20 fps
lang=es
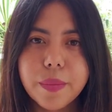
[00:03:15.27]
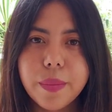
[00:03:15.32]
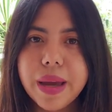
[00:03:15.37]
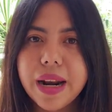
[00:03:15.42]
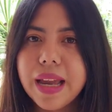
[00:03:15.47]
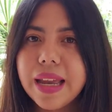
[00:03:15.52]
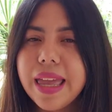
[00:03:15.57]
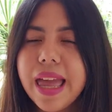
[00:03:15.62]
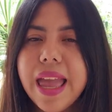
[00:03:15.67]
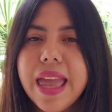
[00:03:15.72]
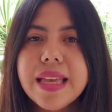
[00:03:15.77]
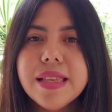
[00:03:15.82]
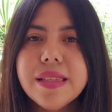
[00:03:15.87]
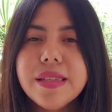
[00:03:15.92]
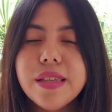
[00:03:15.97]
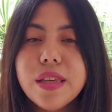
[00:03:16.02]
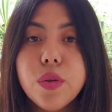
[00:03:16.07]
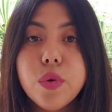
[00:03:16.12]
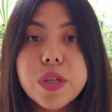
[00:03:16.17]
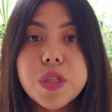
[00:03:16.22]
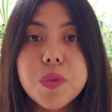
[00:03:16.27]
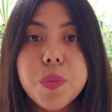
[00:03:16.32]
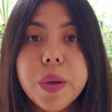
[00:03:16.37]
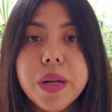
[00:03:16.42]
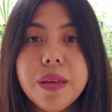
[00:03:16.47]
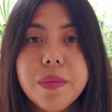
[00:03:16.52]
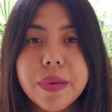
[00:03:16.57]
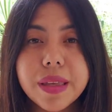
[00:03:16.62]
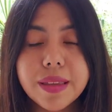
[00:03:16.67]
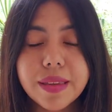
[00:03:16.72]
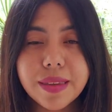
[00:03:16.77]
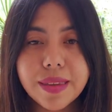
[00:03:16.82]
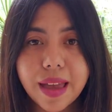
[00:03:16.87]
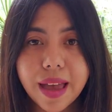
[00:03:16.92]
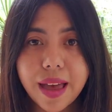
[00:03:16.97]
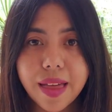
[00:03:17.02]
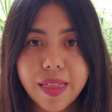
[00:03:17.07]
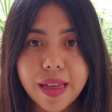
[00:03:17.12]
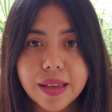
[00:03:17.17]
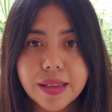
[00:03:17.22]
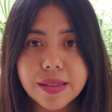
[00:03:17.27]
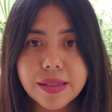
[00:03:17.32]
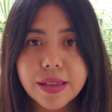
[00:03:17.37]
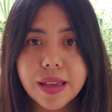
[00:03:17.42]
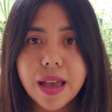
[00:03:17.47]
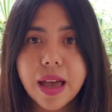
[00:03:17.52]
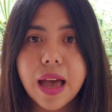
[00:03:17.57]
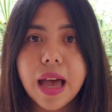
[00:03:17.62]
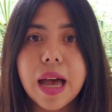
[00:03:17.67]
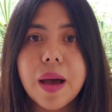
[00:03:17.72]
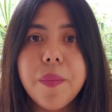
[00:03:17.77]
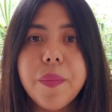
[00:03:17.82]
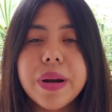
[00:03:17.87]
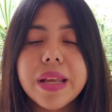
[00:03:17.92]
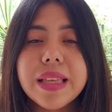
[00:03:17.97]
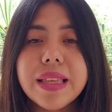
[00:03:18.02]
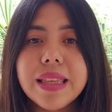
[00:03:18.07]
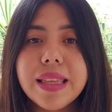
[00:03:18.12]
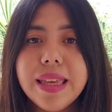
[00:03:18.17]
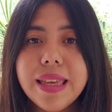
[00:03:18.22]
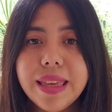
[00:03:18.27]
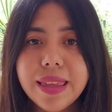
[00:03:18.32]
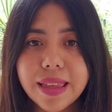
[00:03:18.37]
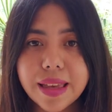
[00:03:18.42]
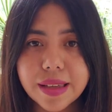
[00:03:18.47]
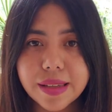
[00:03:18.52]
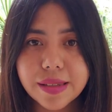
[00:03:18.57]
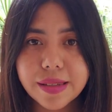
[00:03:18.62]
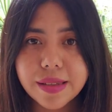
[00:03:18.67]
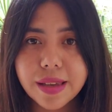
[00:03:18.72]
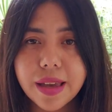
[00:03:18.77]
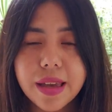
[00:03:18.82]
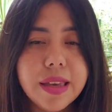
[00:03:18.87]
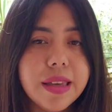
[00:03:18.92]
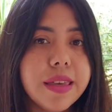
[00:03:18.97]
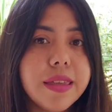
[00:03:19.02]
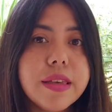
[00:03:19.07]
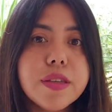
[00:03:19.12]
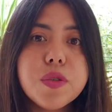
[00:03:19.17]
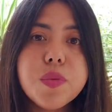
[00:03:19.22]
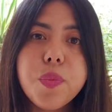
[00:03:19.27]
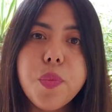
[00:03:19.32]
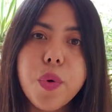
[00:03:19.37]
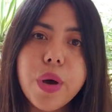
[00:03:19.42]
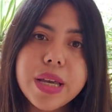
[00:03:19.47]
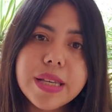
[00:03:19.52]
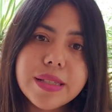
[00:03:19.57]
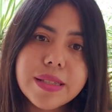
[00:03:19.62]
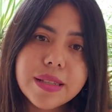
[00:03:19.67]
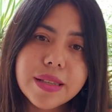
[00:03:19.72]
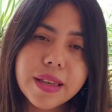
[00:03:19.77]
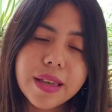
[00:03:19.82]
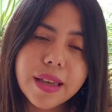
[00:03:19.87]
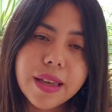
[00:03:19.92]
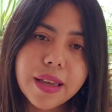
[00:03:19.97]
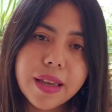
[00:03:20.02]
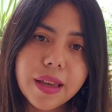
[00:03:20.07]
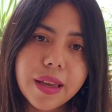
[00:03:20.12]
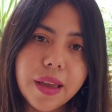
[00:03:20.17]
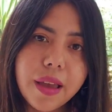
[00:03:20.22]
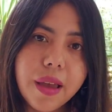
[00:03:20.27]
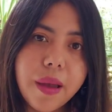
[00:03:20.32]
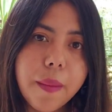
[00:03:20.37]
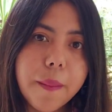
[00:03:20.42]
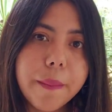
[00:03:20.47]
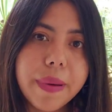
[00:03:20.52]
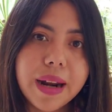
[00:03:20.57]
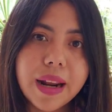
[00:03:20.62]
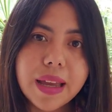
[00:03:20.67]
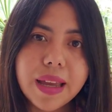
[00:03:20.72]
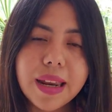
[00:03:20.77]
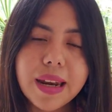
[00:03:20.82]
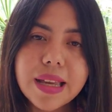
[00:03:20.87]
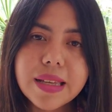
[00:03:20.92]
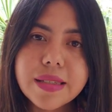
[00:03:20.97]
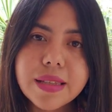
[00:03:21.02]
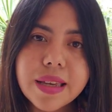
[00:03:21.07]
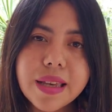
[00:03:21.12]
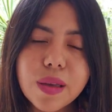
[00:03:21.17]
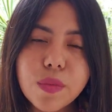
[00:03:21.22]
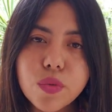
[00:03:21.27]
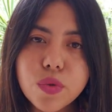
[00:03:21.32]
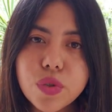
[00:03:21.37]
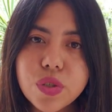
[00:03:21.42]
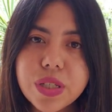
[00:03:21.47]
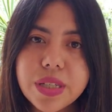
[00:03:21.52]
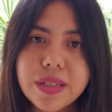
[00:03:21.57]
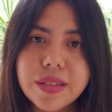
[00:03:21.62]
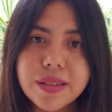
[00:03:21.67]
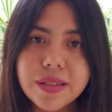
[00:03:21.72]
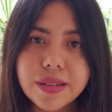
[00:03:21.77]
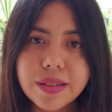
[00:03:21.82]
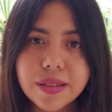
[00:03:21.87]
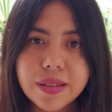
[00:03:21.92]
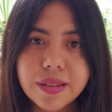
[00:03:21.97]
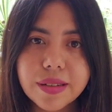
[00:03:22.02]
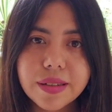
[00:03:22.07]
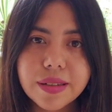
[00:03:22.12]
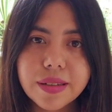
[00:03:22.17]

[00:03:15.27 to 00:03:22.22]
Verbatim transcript: para que hayan sido experimentadas, aprendidas y después para que las dejemos ir